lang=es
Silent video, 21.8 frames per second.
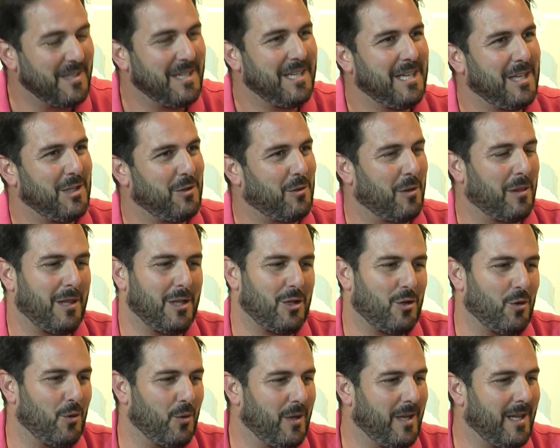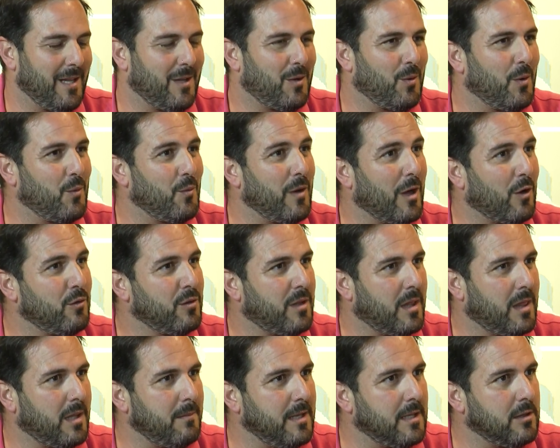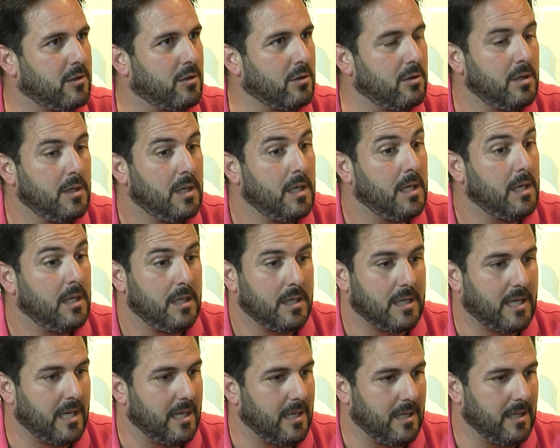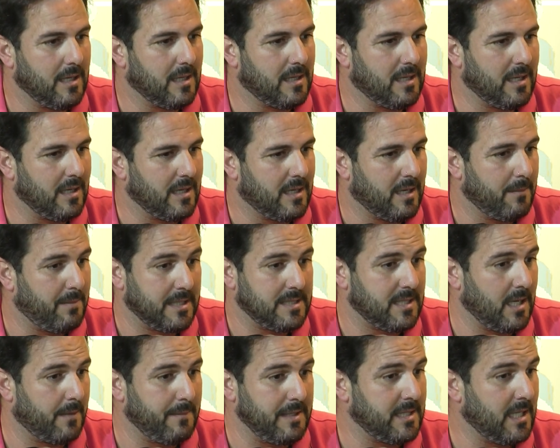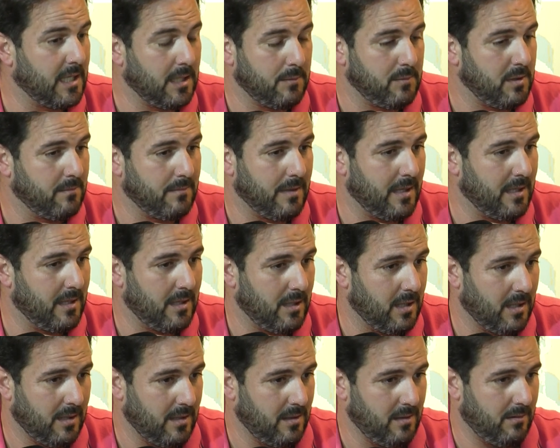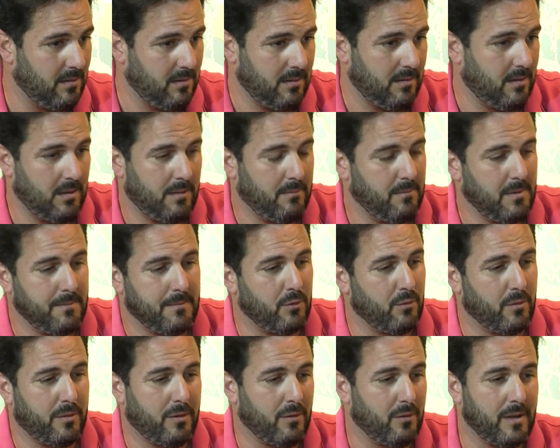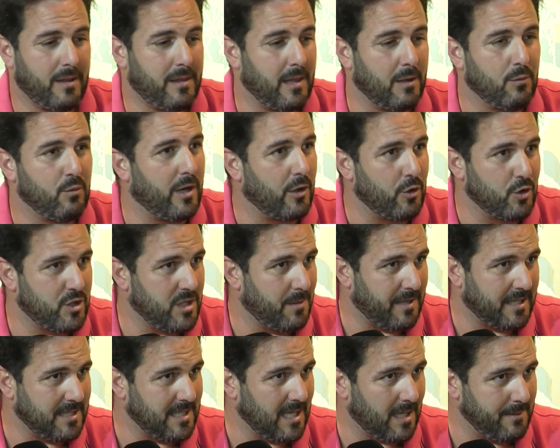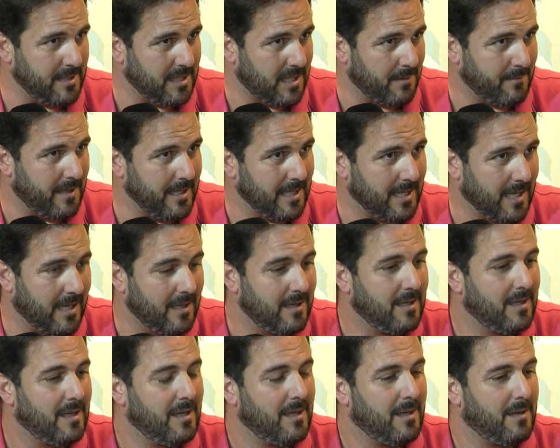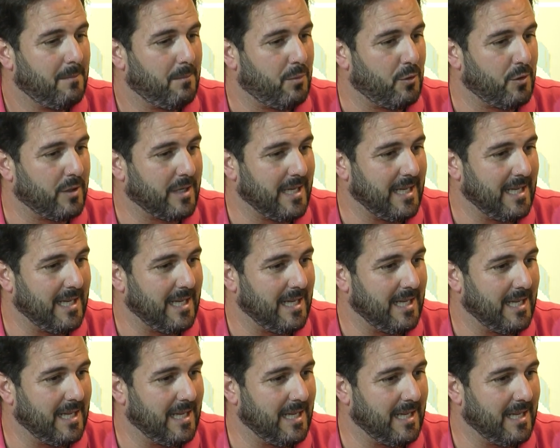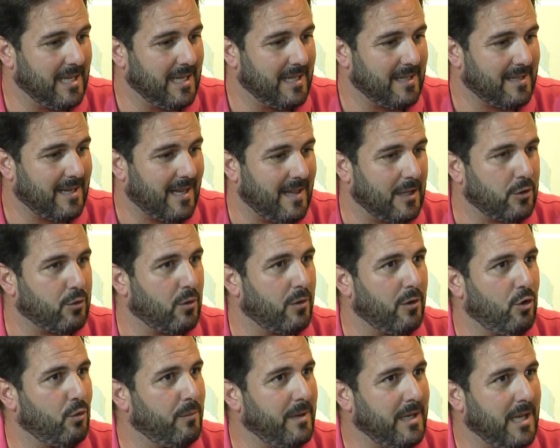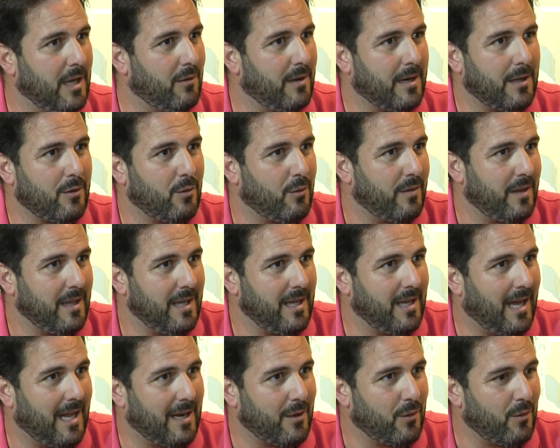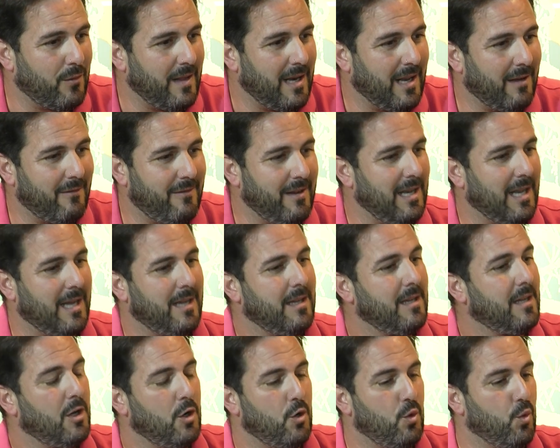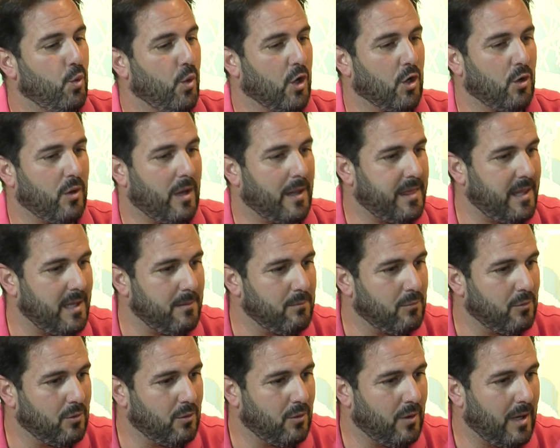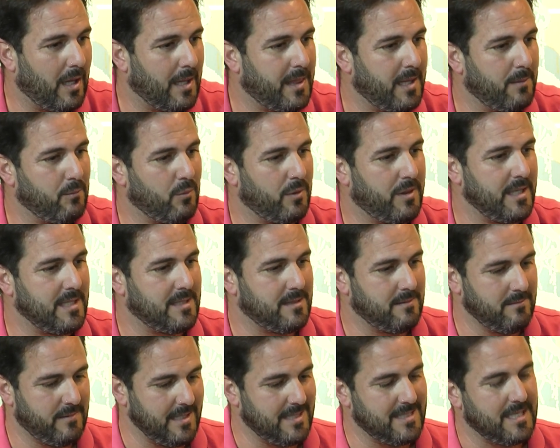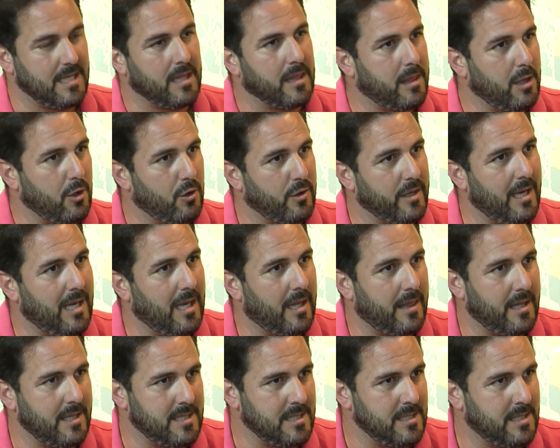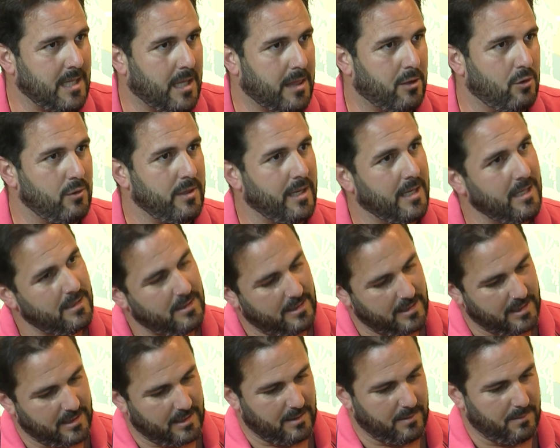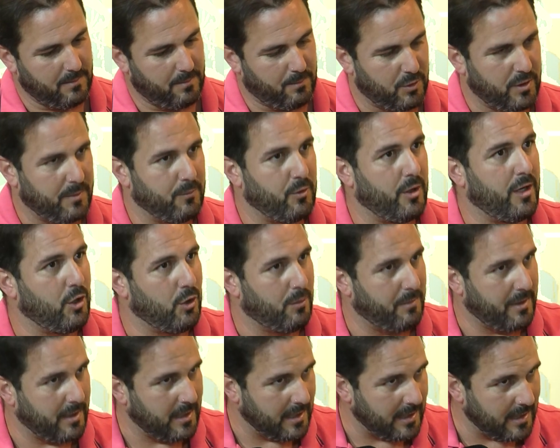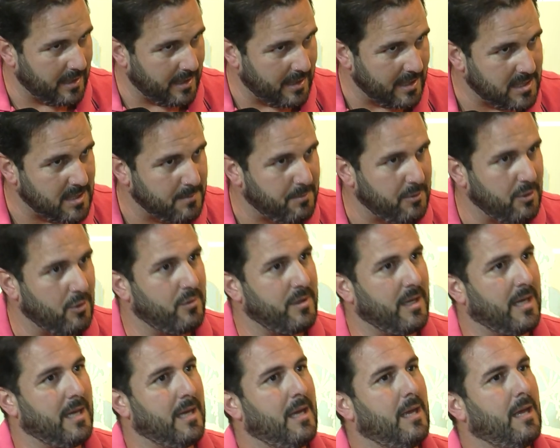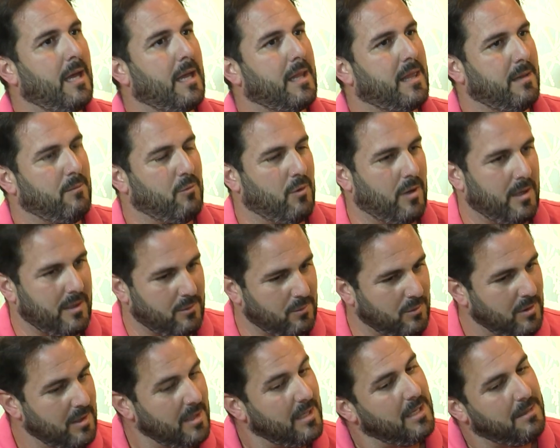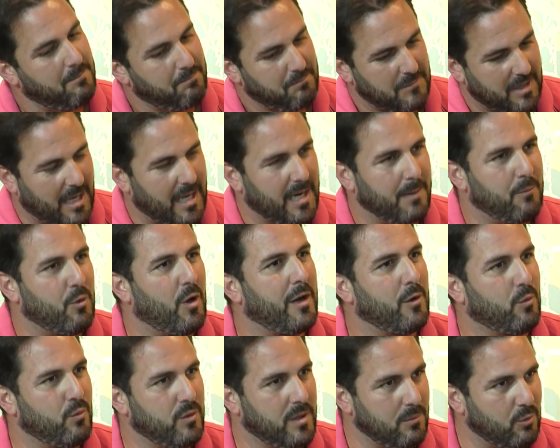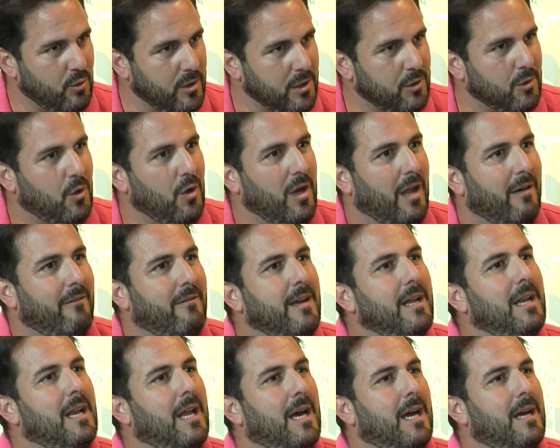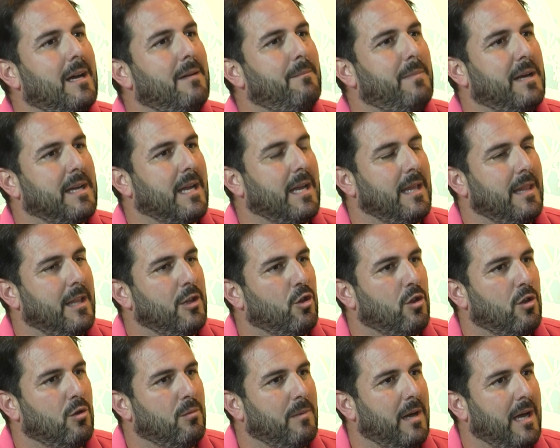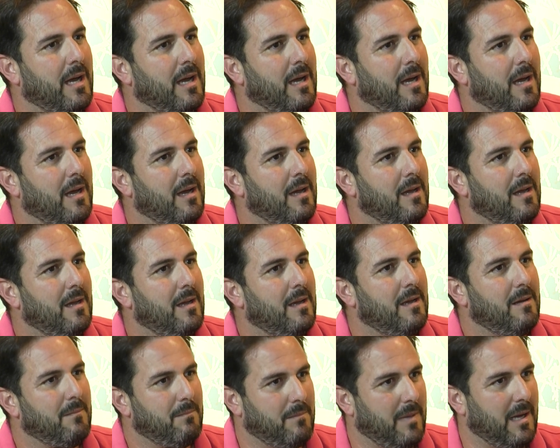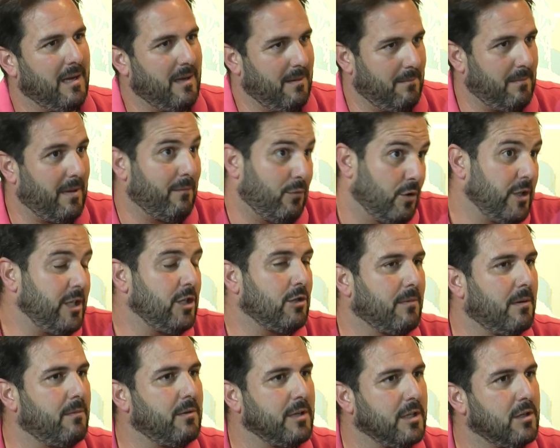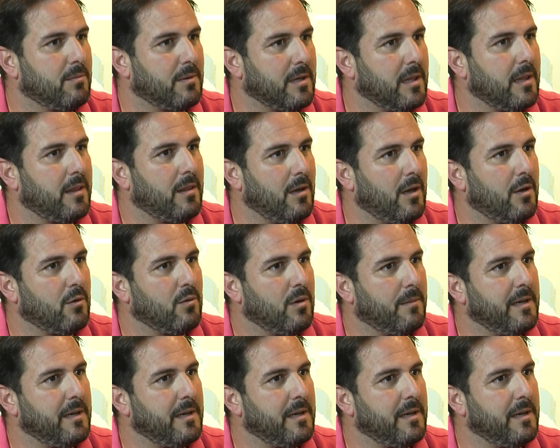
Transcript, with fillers: Entonces eso, es un acontecimiento que, prácticamente la misma, la, el mismo anuncio lo dice, es una noche prácticamente mágica porque queda todo iluminado al son de, de las velas. Luego hacemos, hacemos distinciones en las distintas zonas, eh, ponemos el nombre de, Chipiona, hacemos haremos algún dibujito con las velas para que quede todo más, más, bonito, más bonito. ¿Y, ¿Y, todo